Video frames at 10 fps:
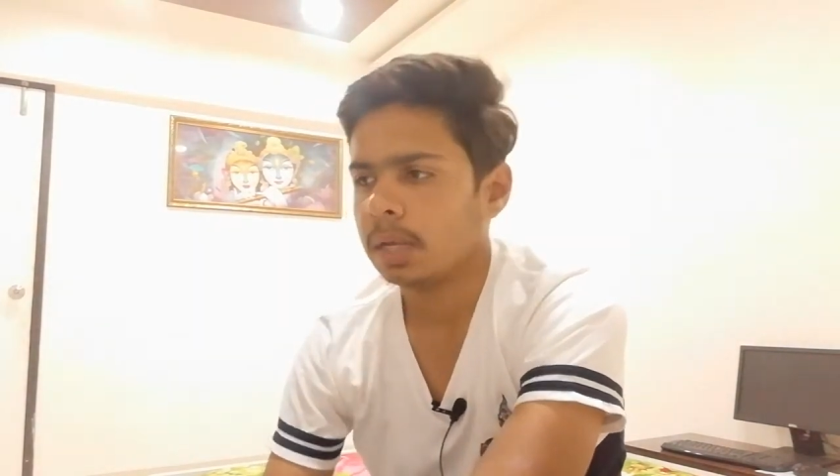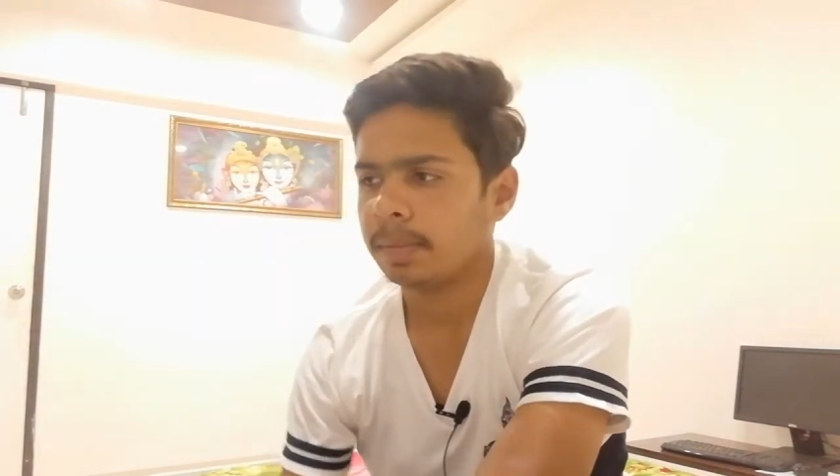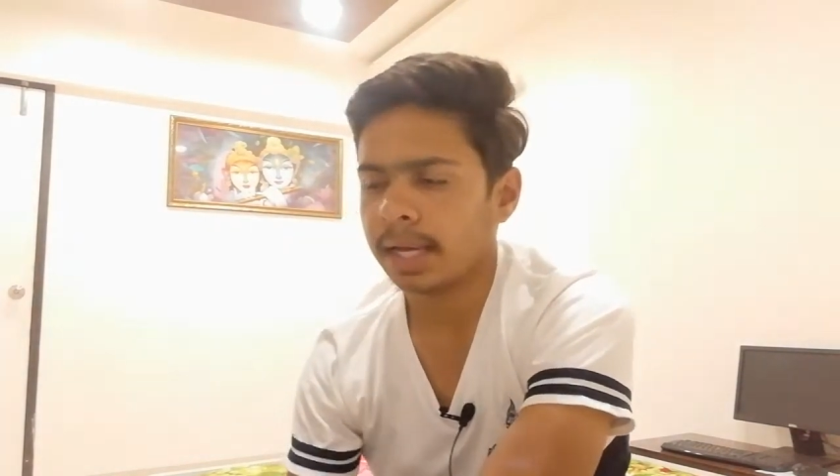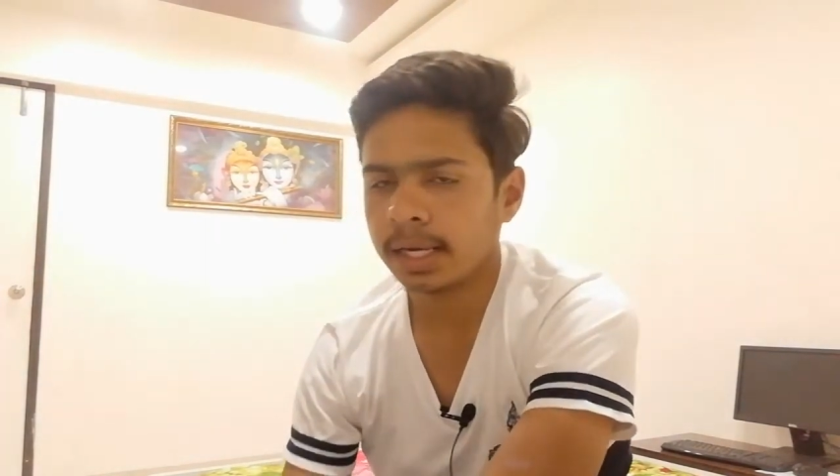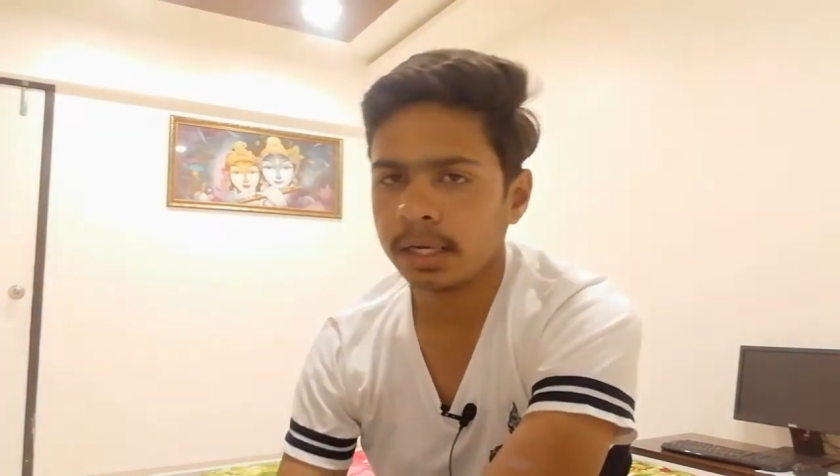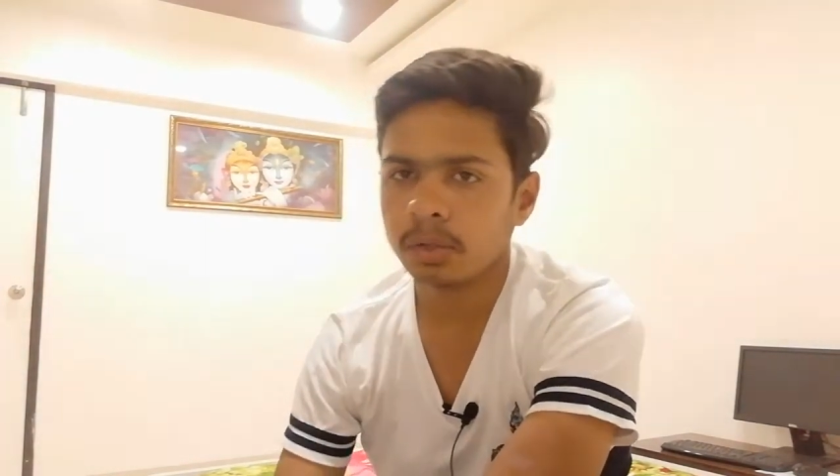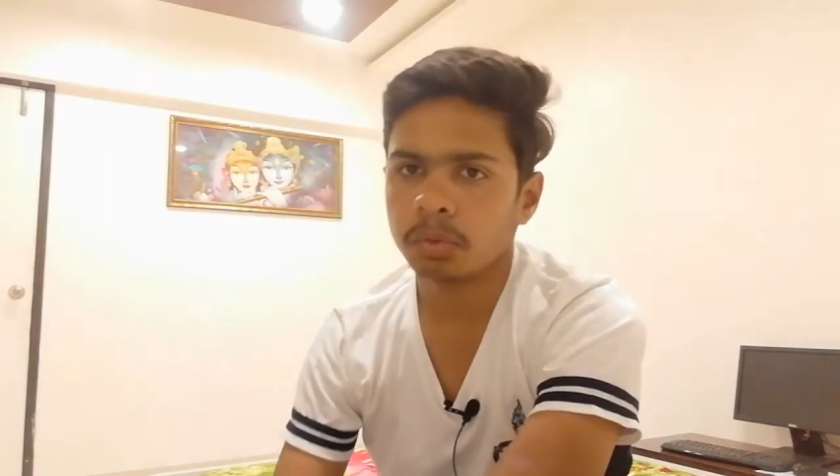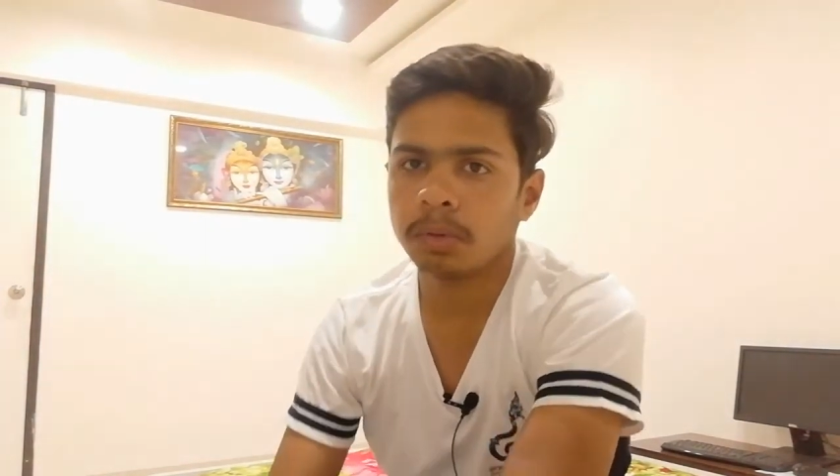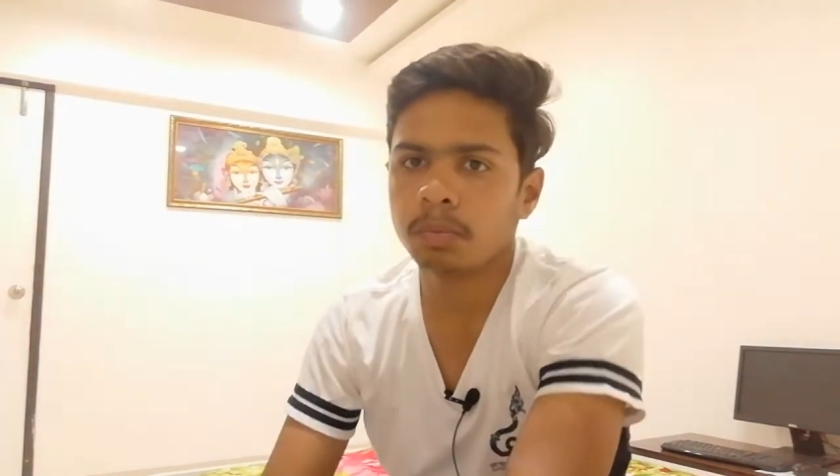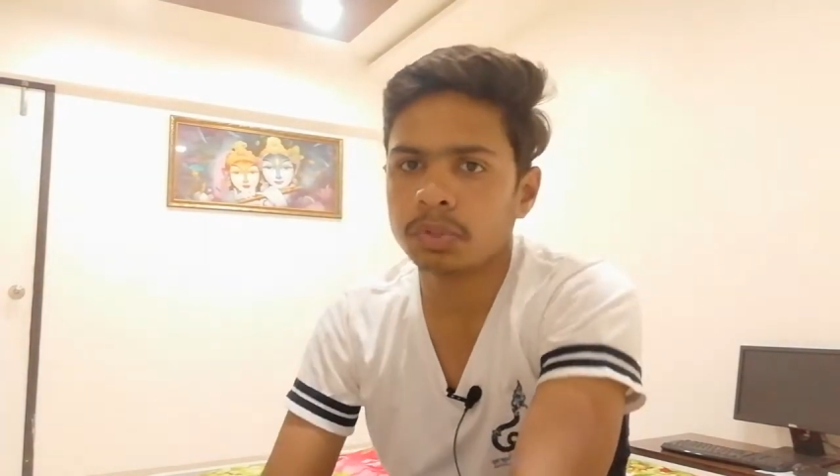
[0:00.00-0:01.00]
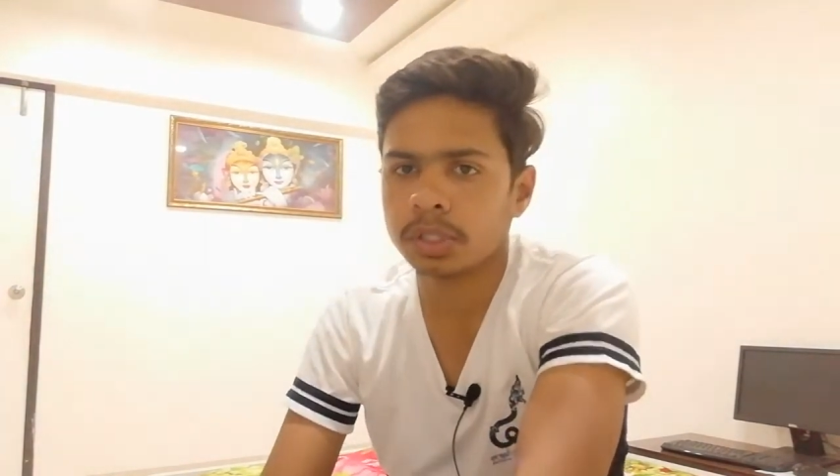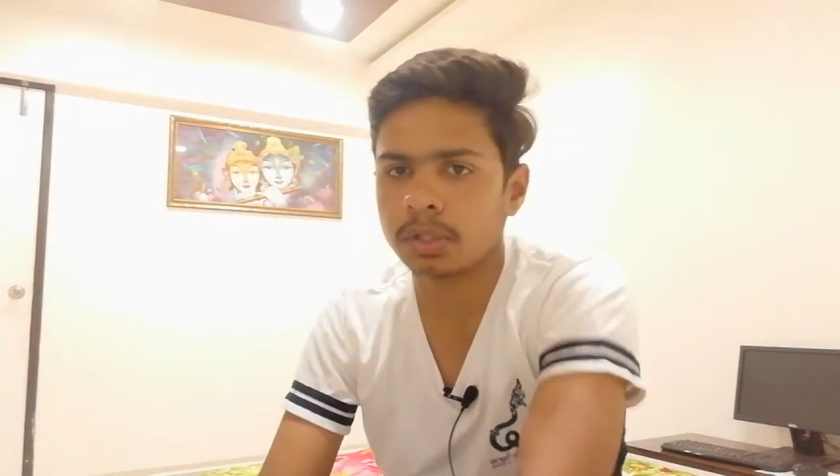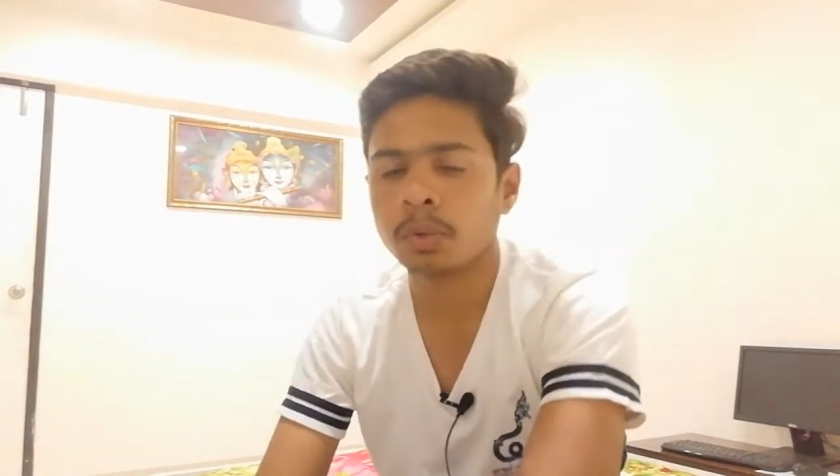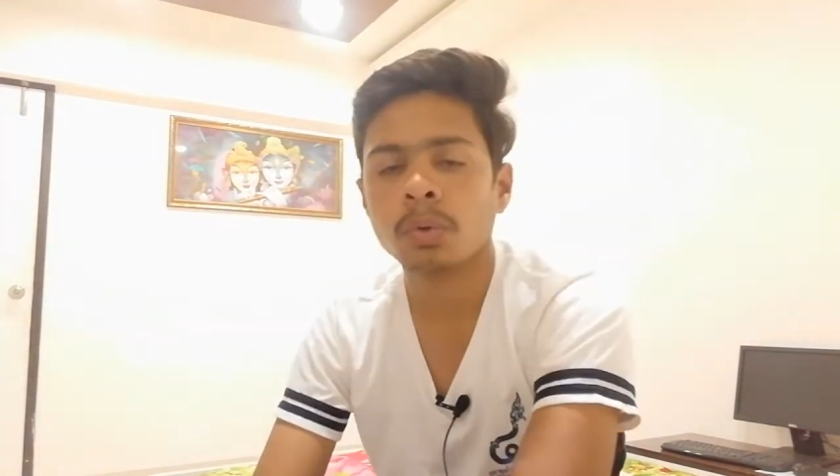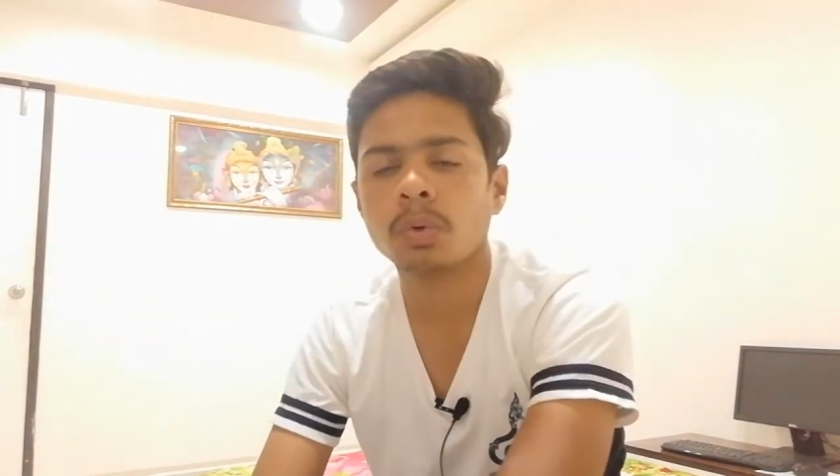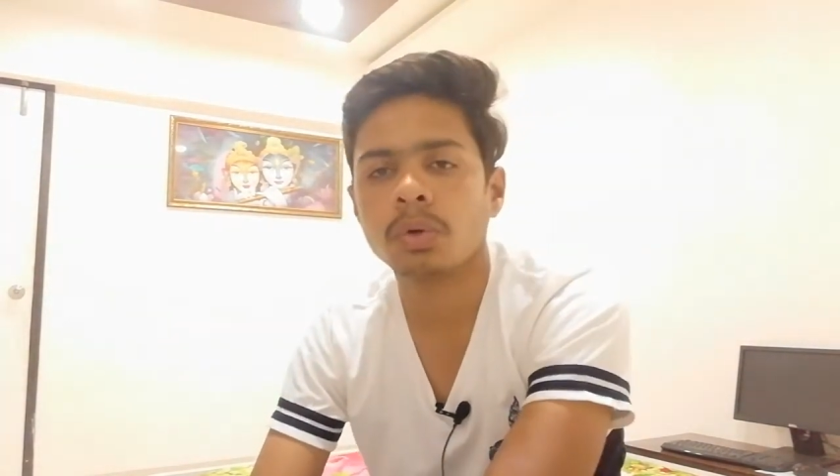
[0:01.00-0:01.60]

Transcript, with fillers: बाइक रिलेटेड तो आप पूछ सकते हो